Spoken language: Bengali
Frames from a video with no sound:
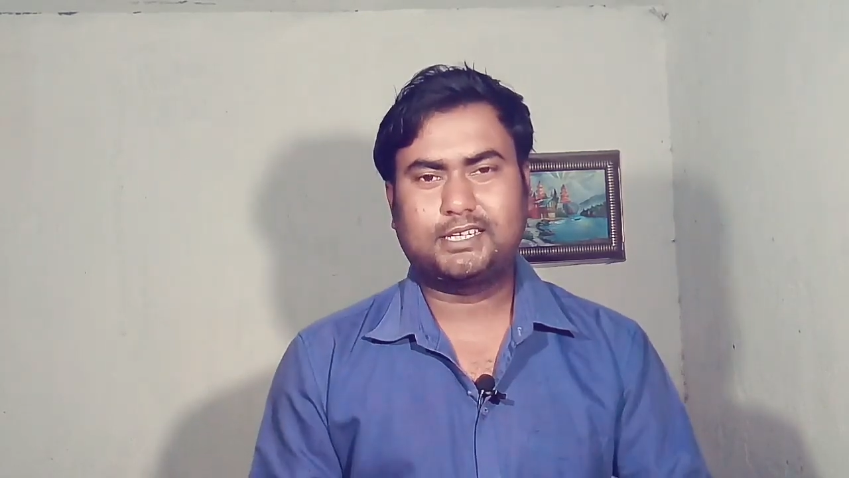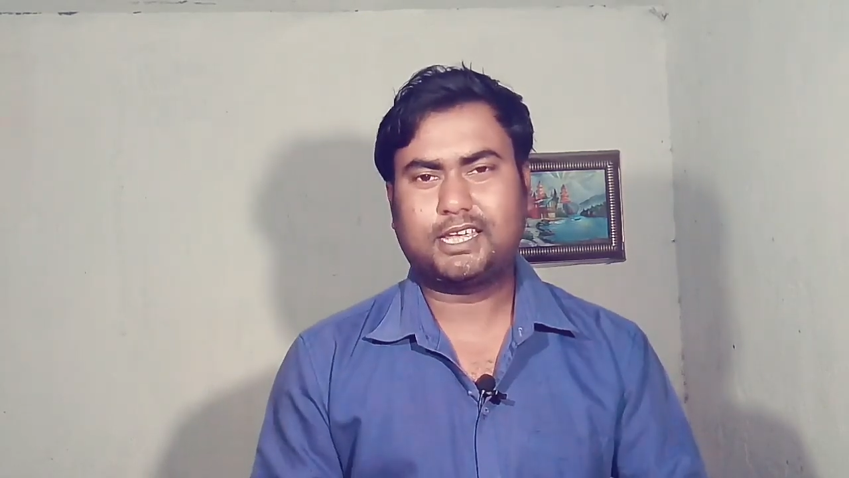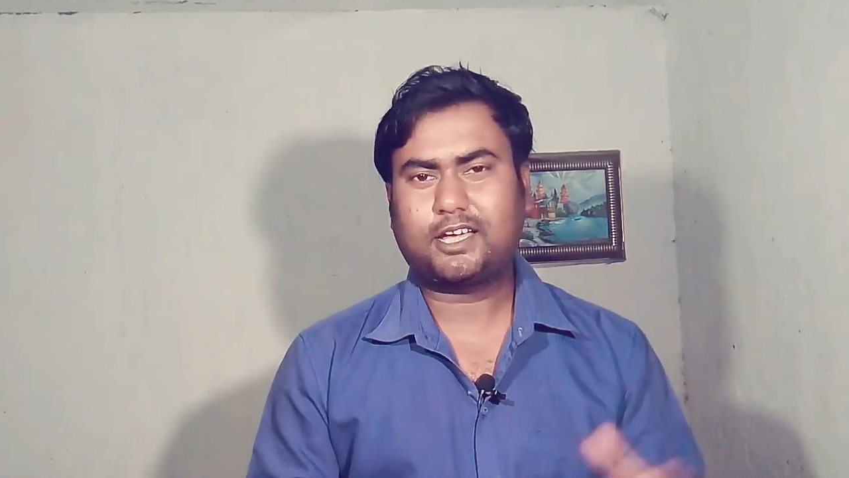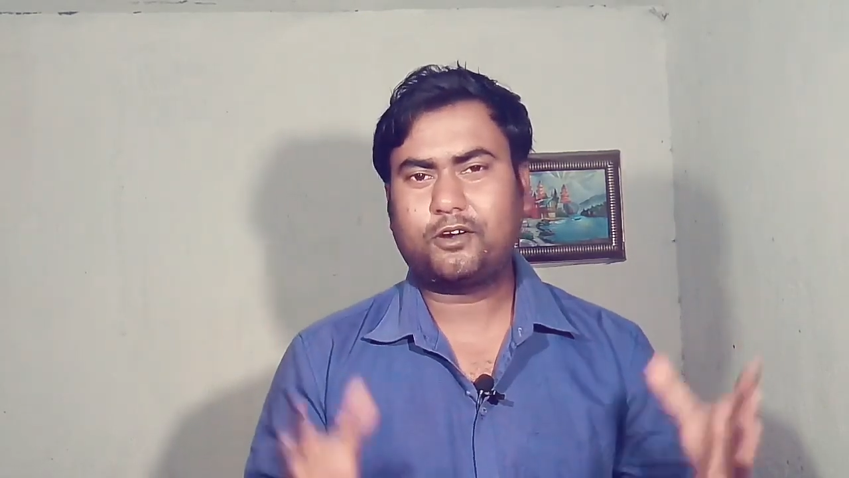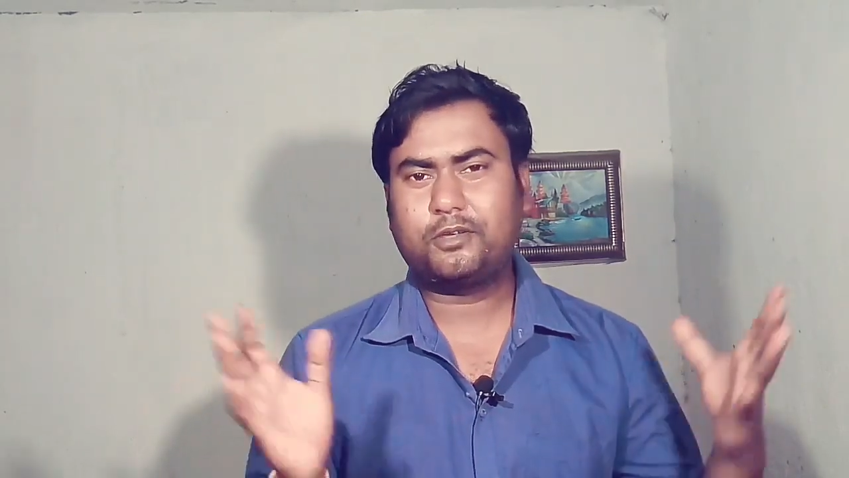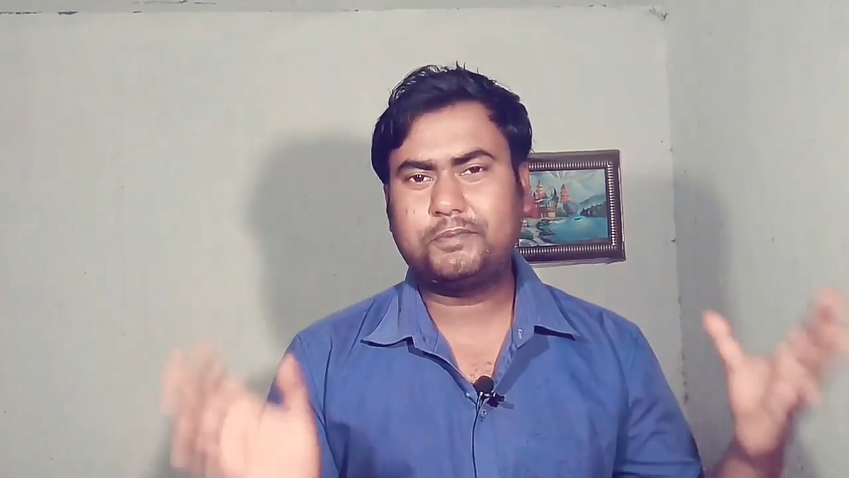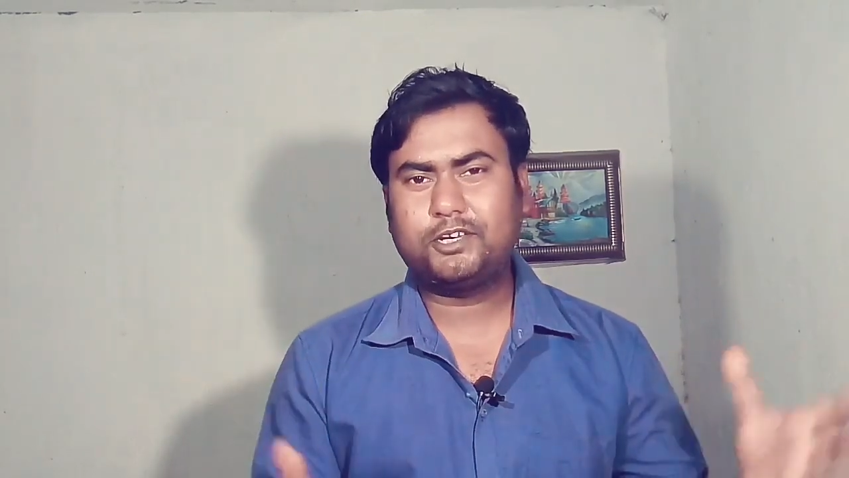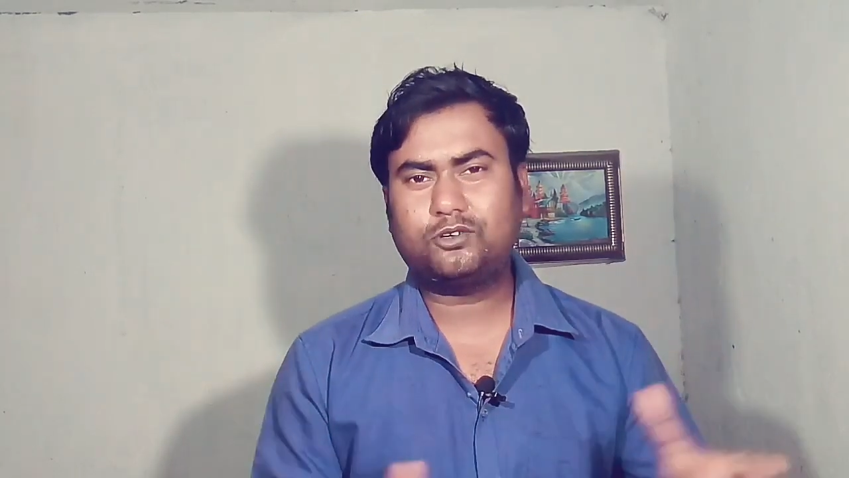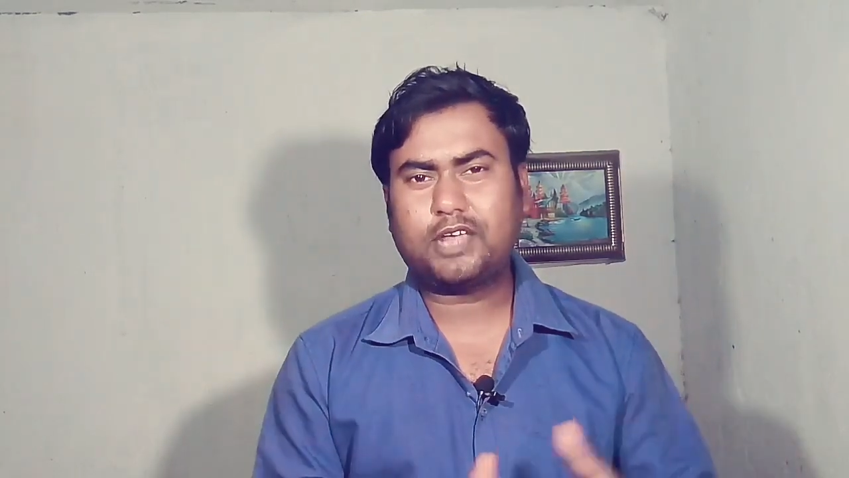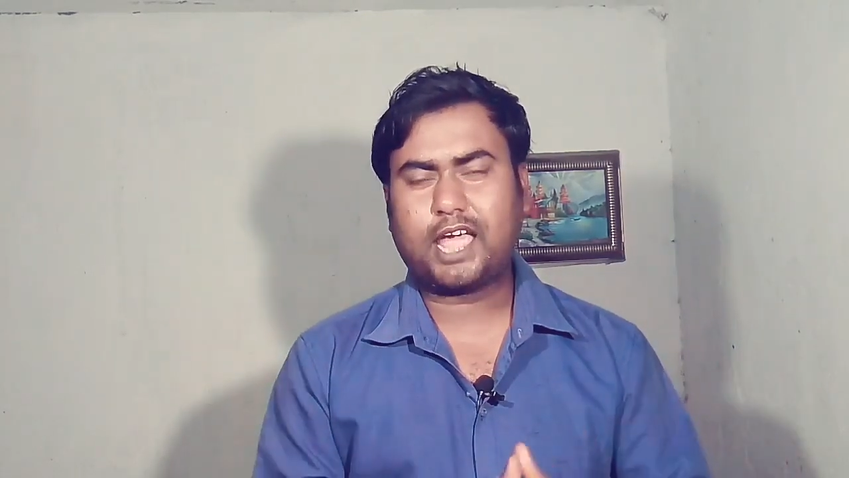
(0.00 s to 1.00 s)
সেই কারণে
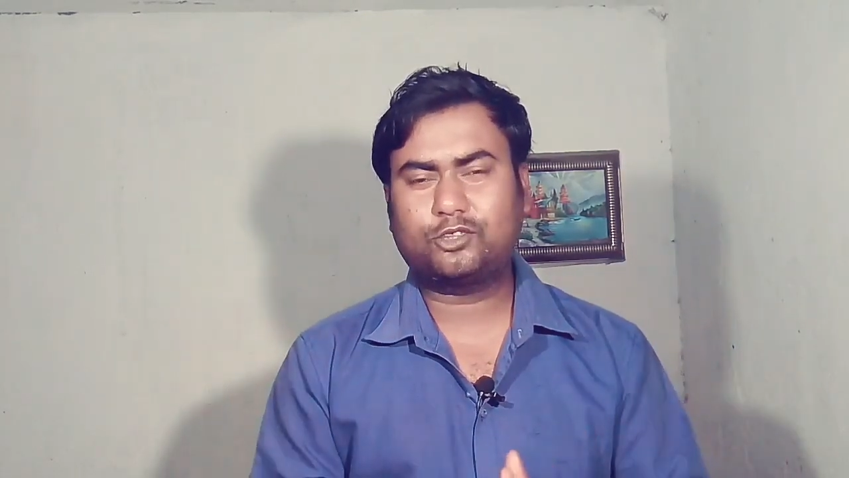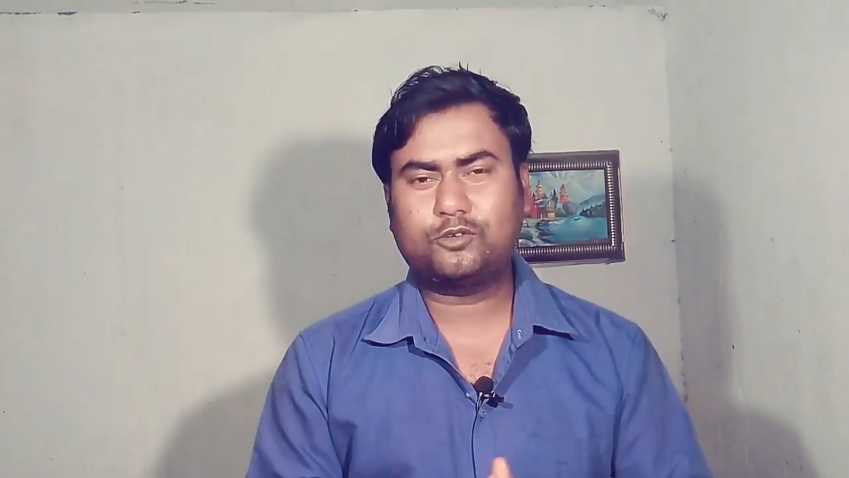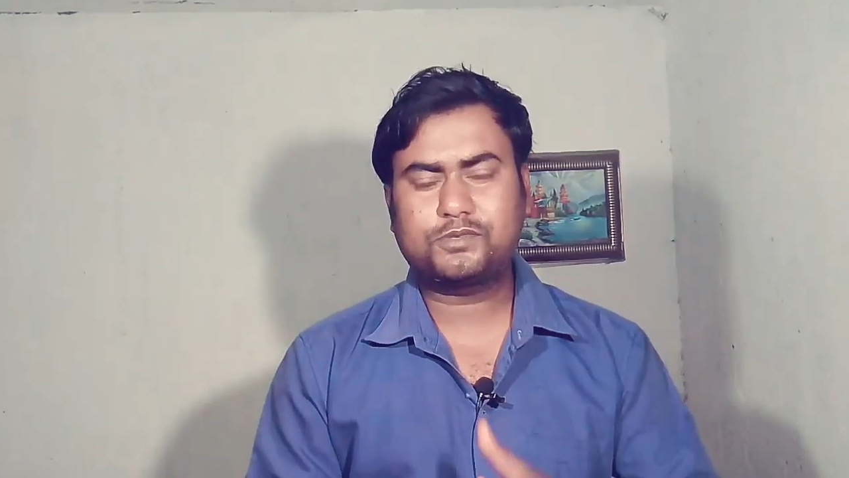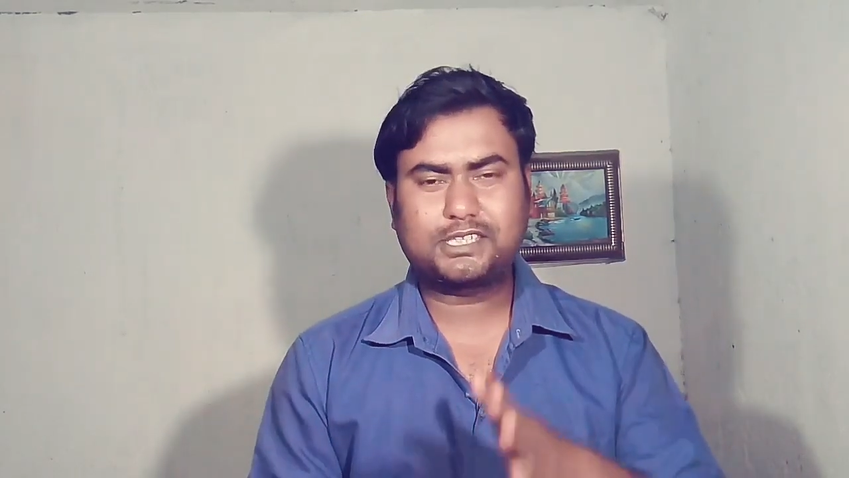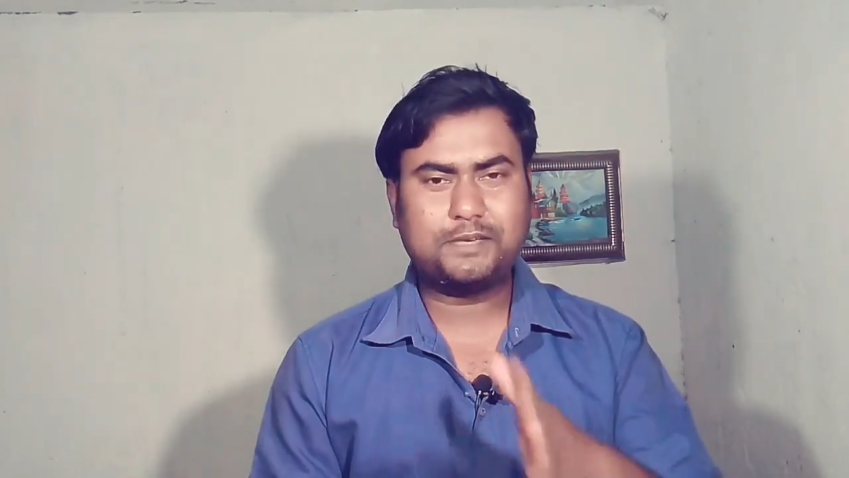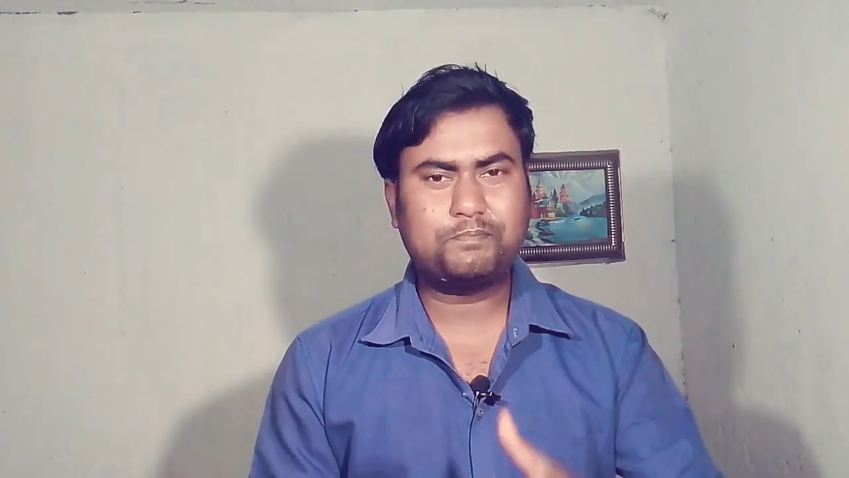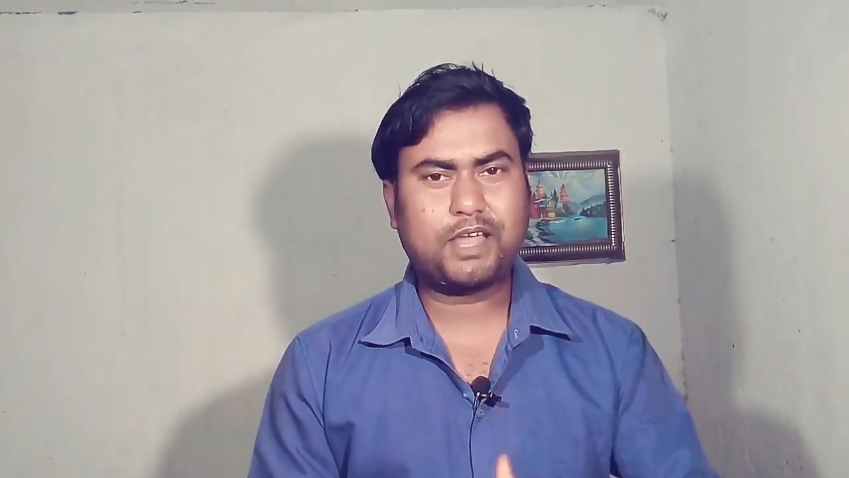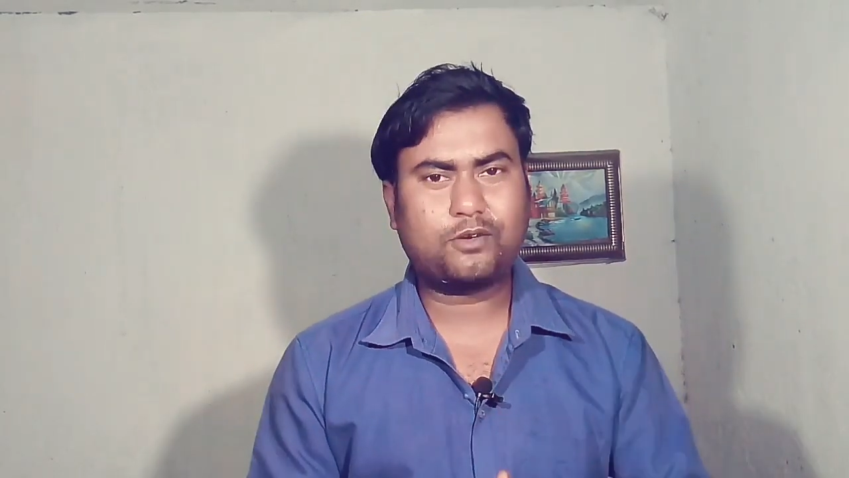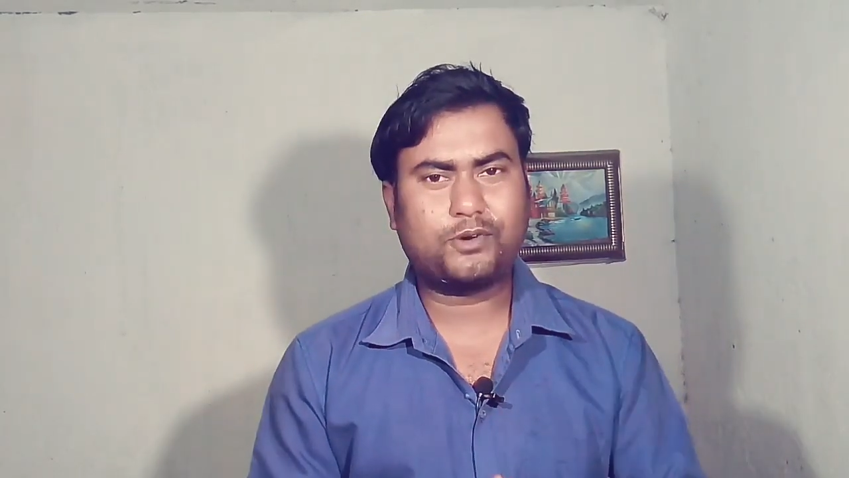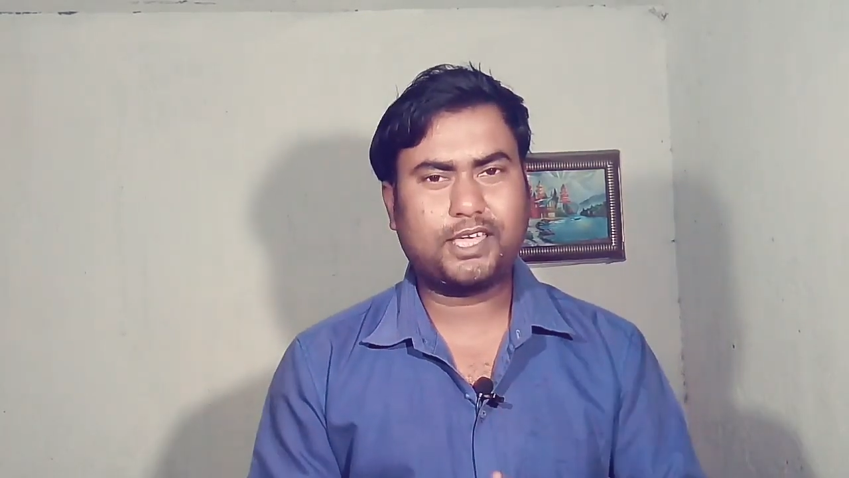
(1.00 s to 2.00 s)
ভিডিওটি একদম স্কিপ
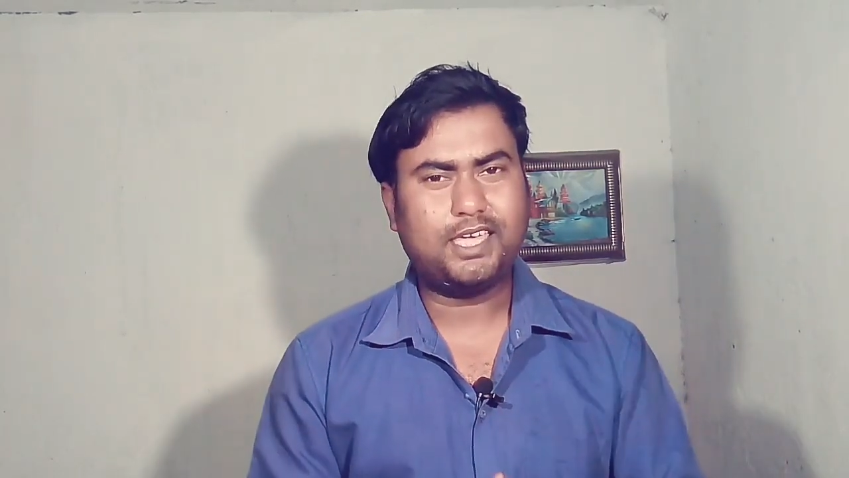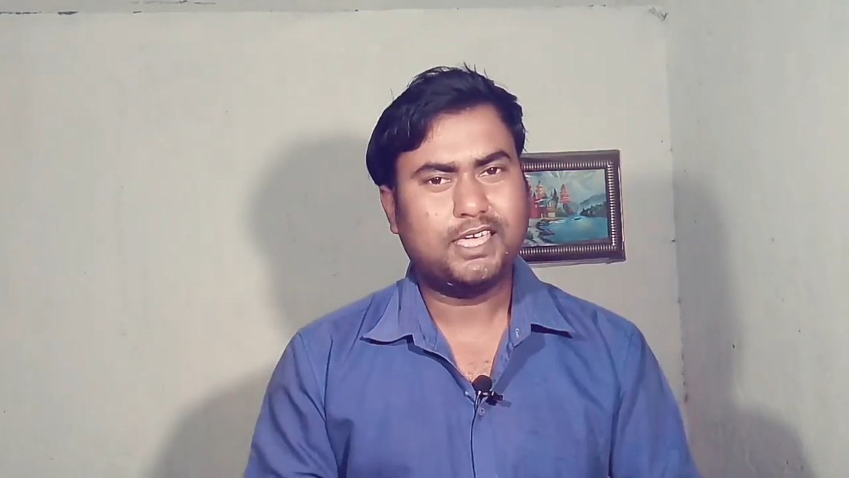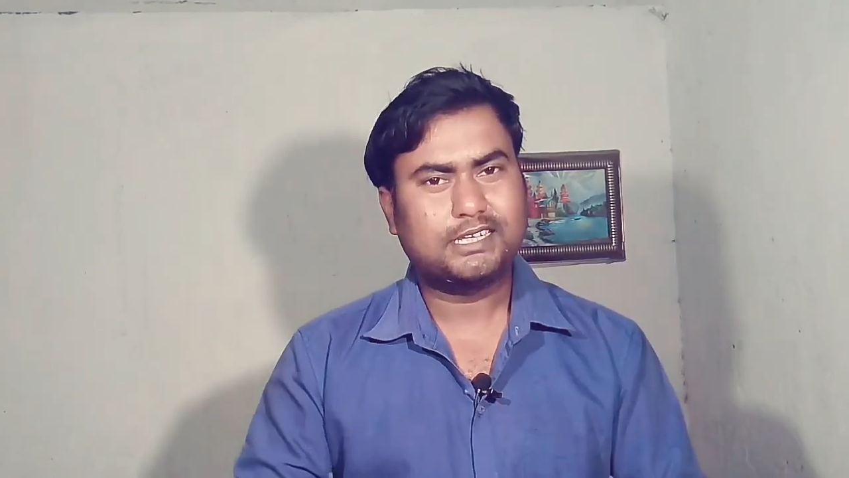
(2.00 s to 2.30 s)
না করে